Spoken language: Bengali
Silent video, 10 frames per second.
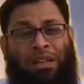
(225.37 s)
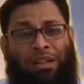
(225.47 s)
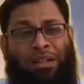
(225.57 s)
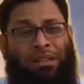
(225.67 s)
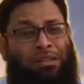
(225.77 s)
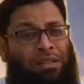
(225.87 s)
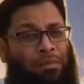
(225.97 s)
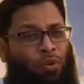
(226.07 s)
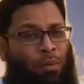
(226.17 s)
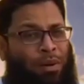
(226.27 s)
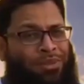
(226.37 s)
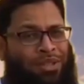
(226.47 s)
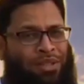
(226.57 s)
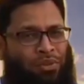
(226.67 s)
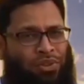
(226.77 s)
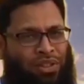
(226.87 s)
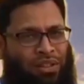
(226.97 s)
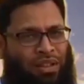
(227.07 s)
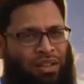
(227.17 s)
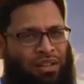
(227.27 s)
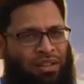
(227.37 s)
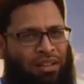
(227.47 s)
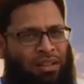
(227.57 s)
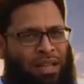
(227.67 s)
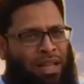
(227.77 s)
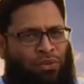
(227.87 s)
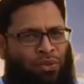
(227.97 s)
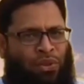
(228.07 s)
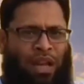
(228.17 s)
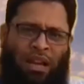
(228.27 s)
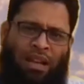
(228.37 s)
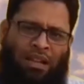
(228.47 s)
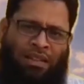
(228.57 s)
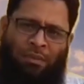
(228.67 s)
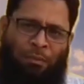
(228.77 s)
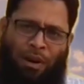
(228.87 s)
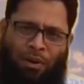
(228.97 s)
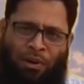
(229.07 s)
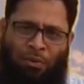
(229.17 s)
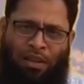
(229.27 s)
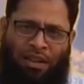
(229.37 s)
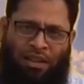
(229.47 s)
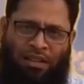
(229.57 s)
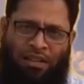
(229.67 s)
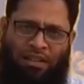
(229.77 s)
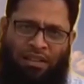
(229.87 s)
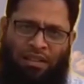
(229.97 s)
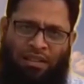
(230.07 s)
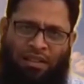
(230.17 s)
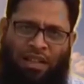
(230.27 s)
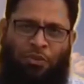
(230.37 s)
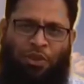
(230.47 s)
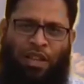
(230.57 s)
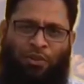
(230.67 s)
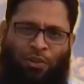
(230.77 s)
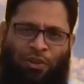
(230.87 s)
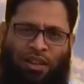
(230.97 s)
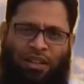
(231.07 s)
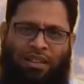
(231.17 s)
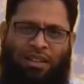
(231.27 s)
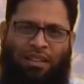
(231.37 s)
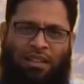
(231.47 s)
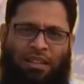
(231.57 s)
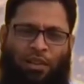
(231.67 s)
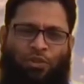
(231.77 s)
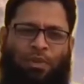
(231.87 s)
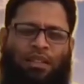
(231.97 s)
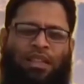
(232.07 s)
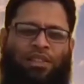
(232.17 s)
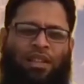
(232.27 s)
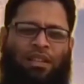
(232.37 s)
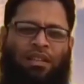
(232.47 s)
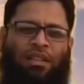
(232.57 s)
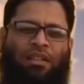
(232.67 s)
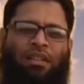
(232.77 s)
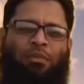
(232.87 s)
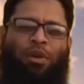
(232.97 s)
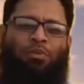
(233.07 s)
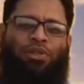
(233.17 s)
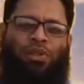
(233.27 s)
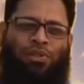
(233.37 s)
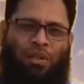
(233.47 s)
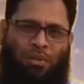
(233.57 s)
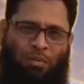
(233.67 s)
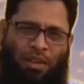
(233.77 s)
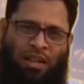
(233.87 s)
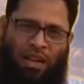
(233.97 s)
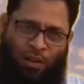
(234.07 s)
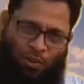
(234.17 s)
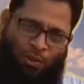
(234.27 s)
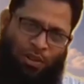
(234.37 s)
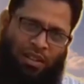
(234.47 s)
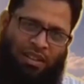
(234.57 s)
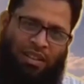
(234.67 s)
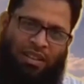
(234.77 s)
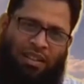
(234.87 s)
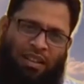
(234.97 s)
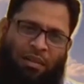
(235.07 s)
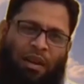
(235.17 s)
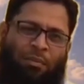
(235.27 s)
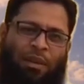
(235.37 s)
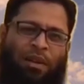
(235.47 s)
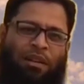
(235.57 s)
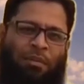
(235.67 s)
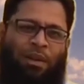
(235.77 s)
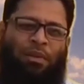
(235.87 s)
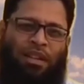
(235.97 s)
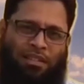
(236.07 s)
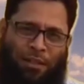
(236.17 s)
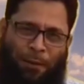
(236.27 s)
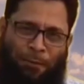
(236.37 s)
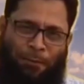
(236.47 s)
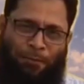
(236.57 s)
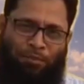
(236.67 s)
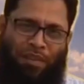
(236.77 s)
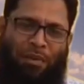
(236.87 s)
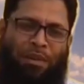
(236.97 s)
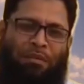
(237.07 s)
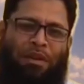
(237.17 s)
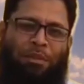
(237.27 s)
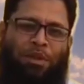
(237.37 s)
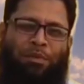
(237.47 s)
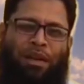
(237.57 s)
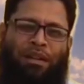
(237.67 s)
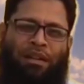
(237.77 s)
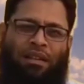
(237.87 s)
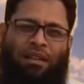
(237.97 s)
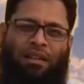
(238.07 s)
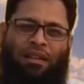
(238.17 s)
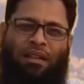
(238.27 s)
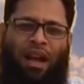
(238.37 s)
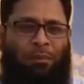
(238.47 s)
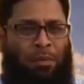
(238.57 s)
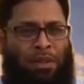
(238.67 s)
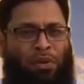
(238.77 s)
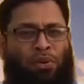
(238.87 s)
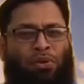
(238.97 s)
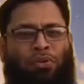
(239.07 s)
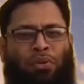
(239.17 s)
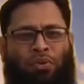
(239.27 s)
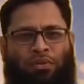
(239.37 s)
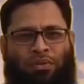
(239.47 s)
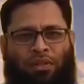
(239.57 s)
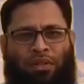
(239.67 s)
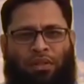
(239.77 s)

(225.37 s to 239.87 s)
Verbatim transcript: মার্কেটে কৃত্রিম অভাব সৃষ্টি করছেন না এর জন্য কি আল্লাহর কাছে আপনি পাকড়াও হবেন না একটু খেয়াল করুন না একজন ব্যক্তি এসে মোহাম্মদ সাল্লাহ সাল্লামকে বললেন আল্লাহ রসুল আমি আপনার বাড়ির মেহমান আজকে আপনি আমার মেজবান আপনি আমাকে গ্রহণ করুন